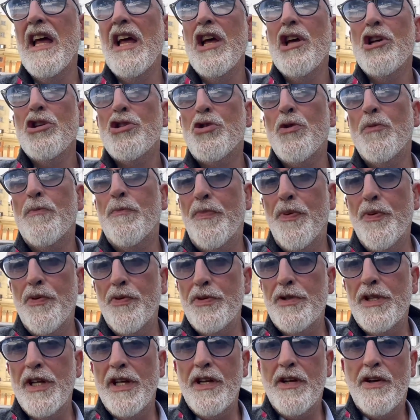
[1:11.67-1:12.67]
su
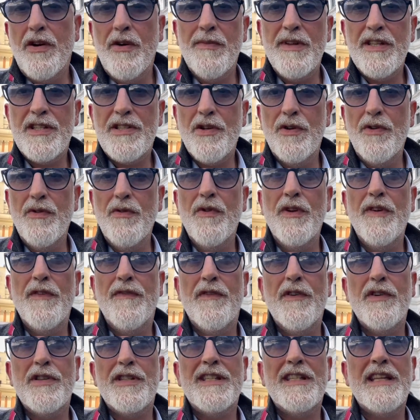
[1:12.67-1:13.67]
Putin, come se lui
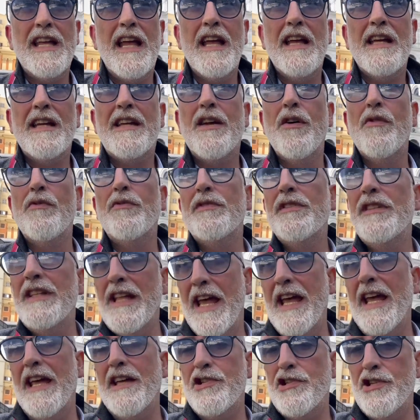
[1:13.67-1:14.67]
fosse anche un
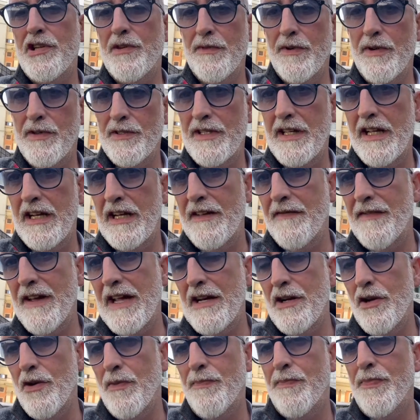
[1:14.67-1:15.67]
decimo del
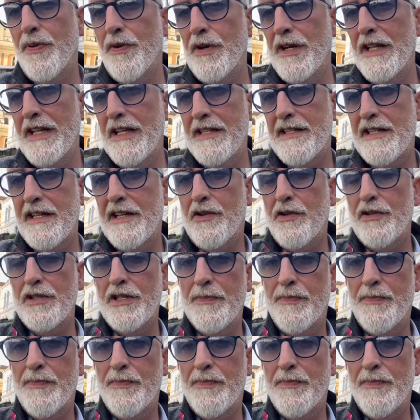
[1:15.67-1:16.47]
livello politico di